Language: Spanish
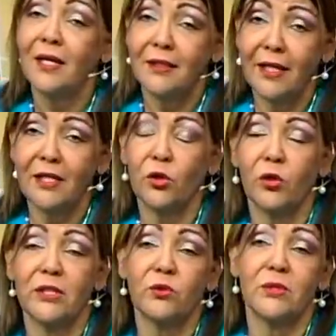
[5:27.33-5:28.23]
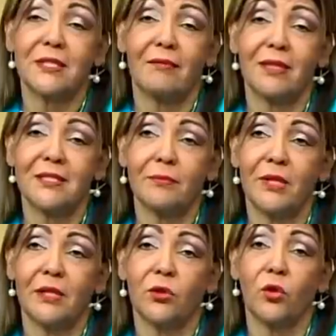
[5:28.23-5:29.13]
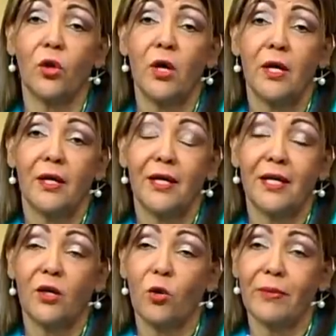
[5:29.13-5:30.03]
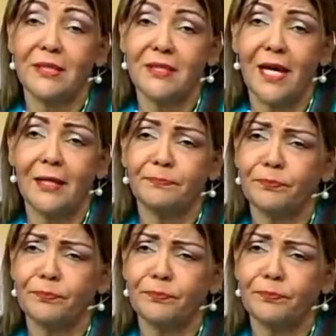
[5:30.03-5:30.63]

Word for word: dentro de su establecimiento eh, comercial.